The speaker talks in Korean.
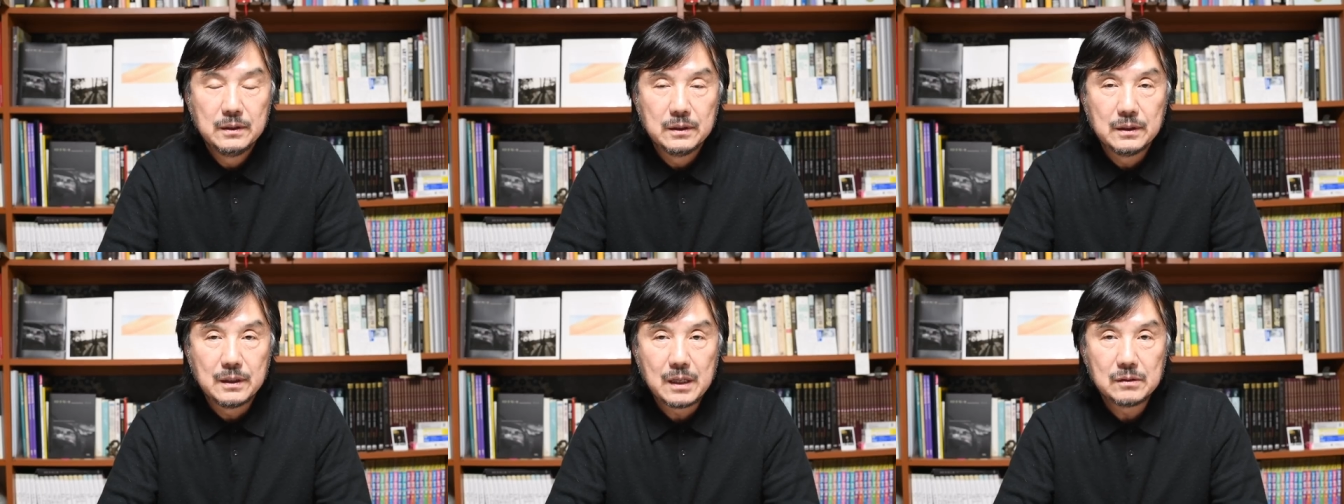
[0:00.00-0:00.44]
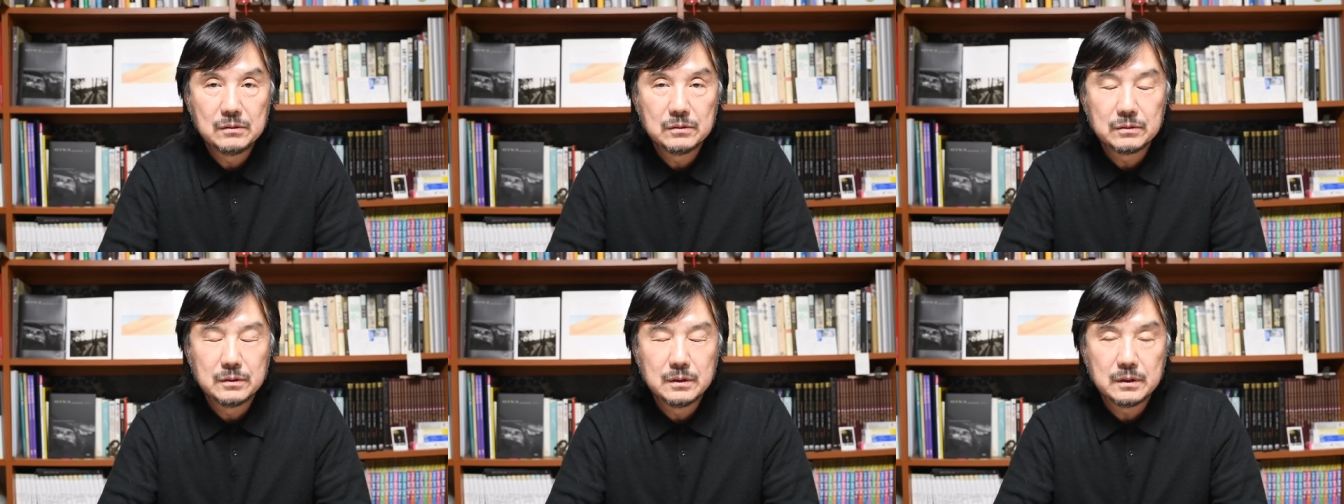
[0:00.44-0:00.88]

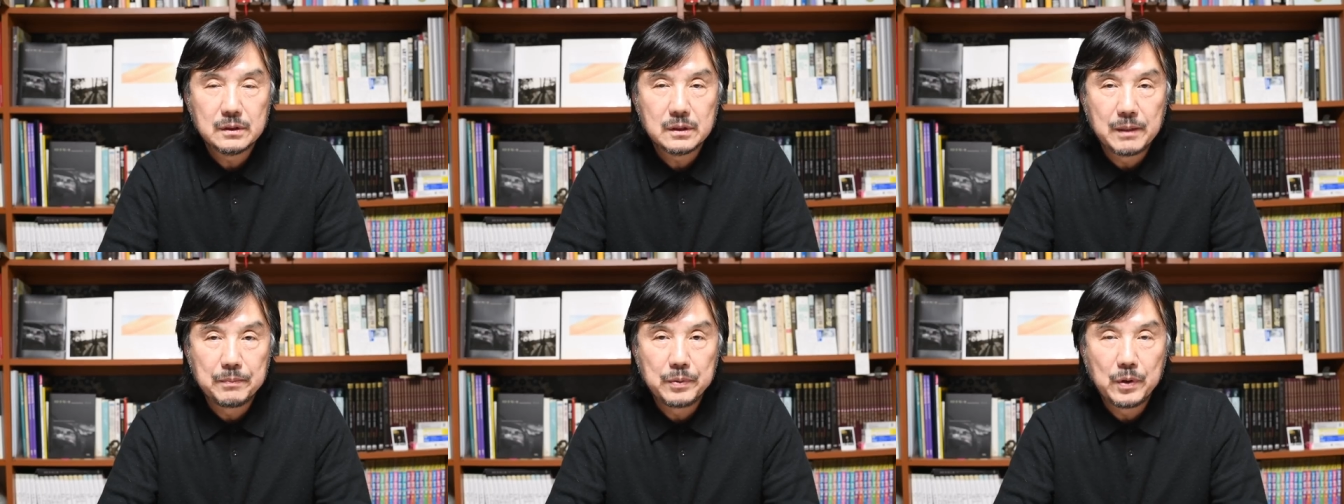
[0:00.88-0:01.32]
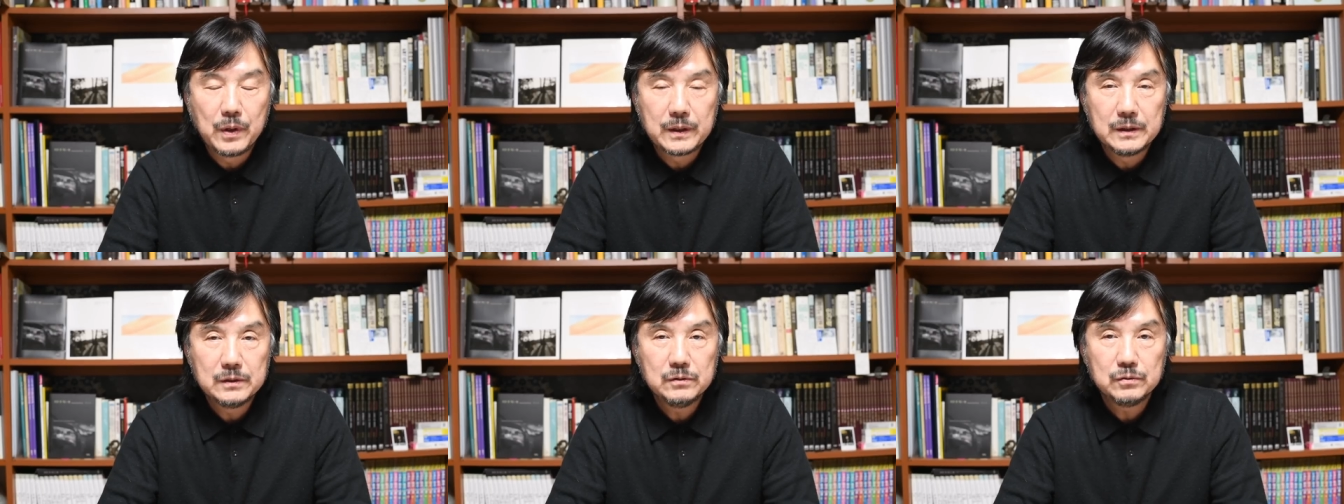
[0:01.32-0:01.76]
한국을
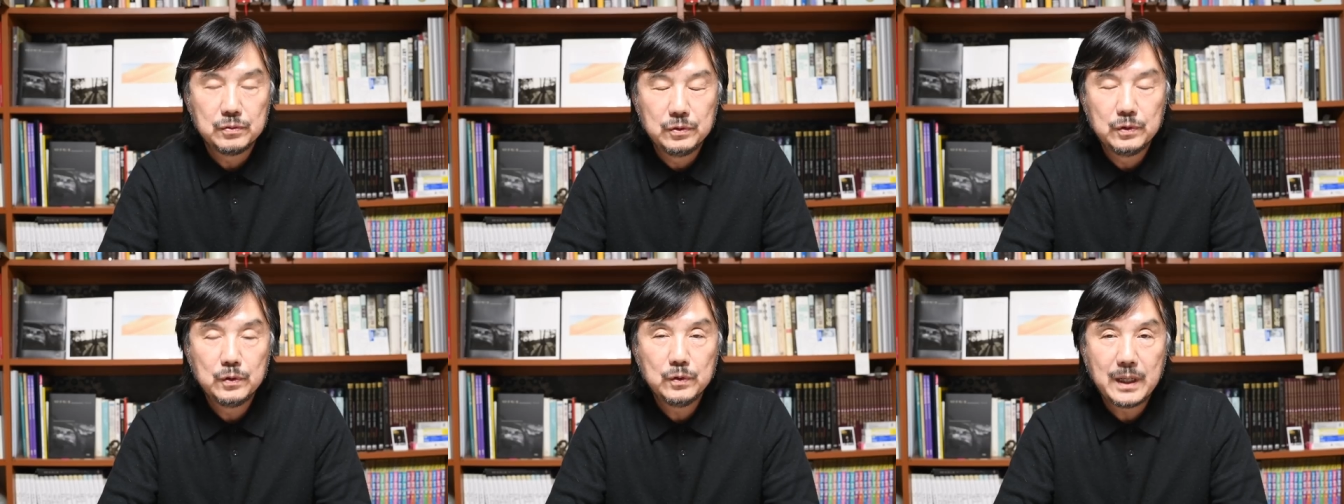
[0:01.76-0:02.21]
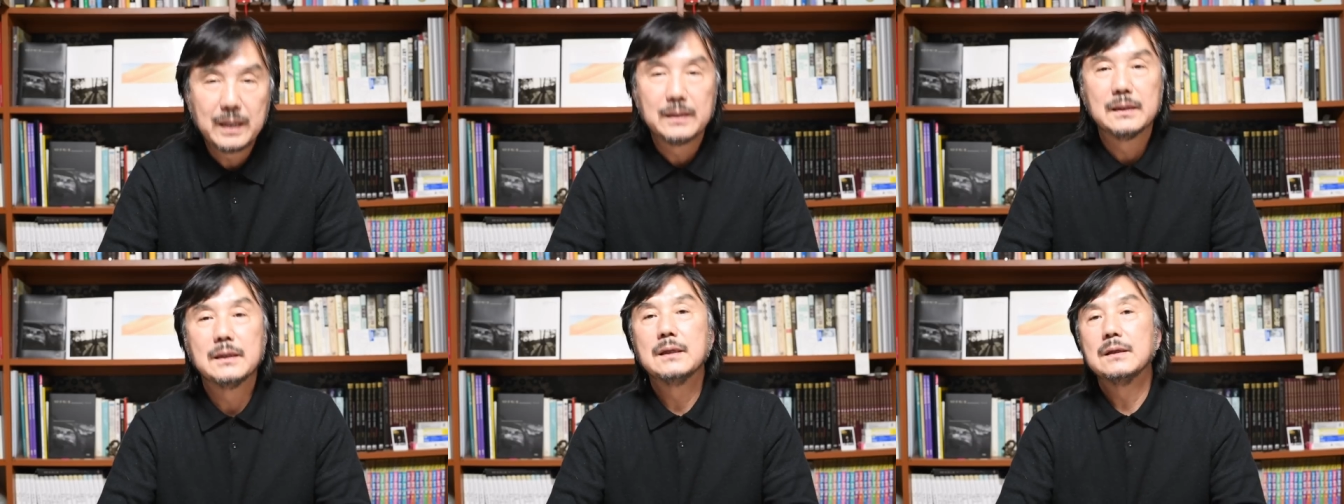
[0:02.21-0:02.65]
대표하는
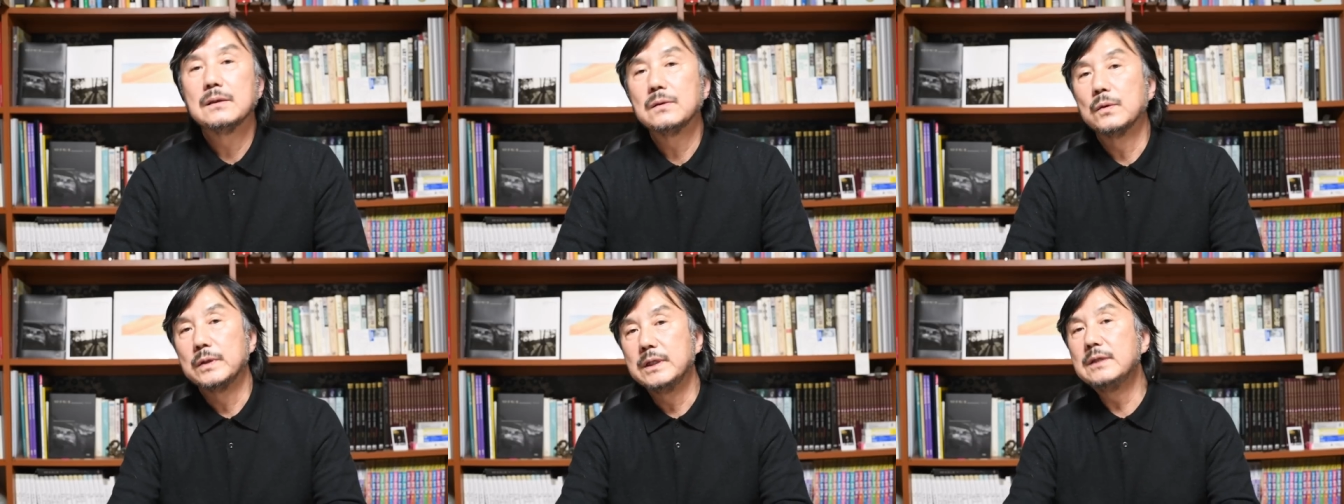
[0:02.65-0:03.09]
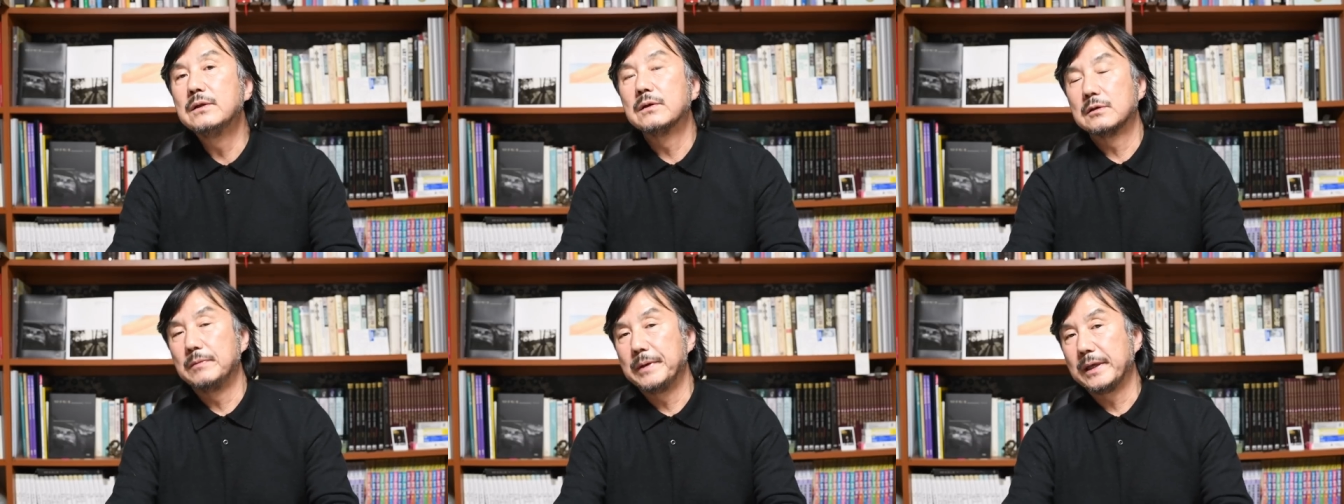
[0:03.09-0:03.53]
훌륭한 또
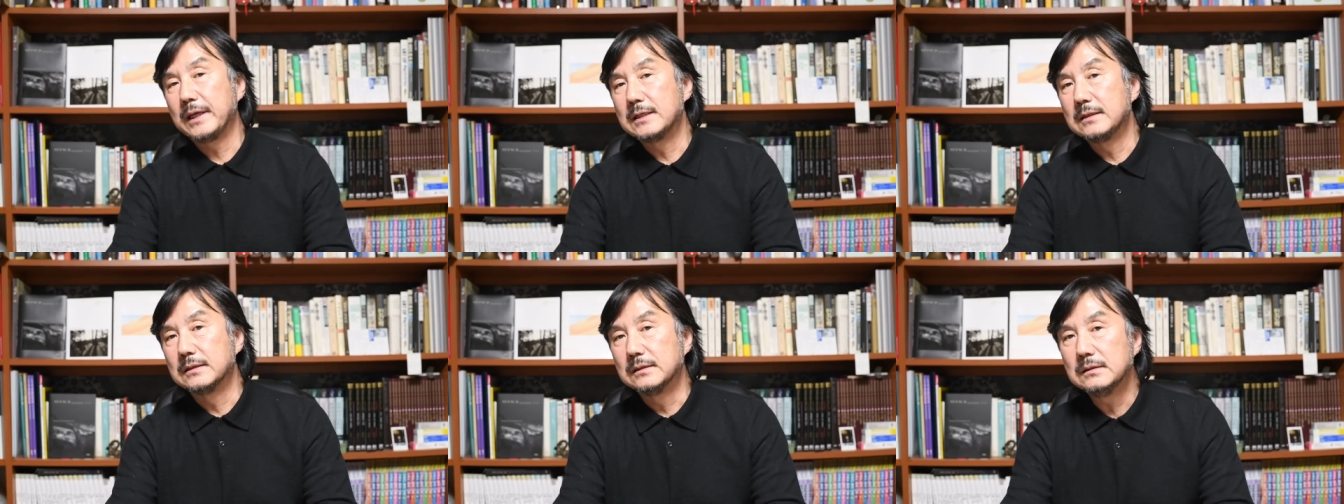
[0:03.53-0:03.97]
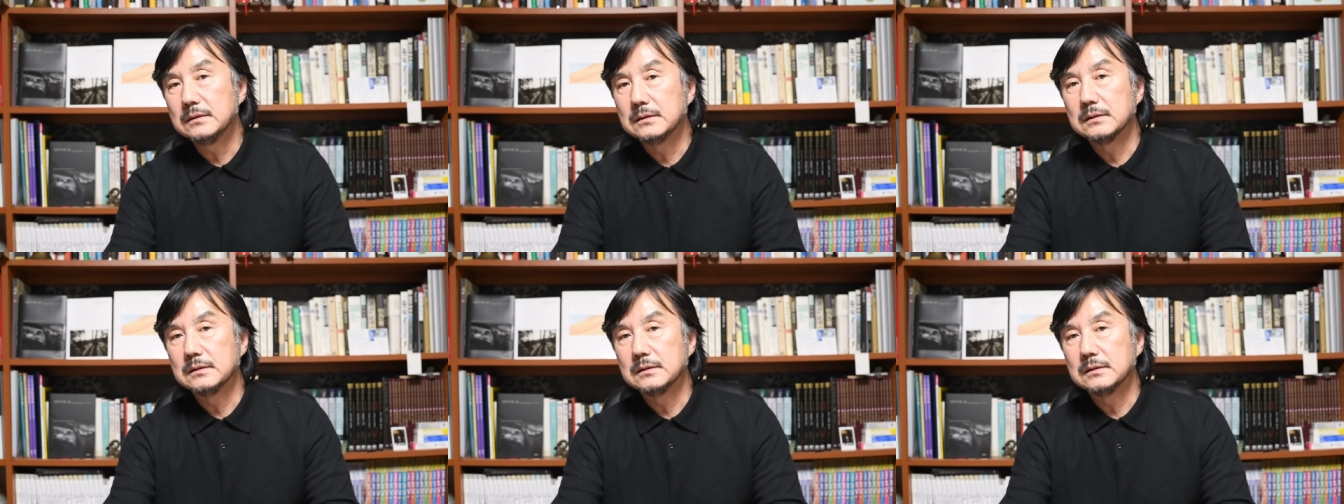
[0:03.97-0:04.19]
리더급에 계시는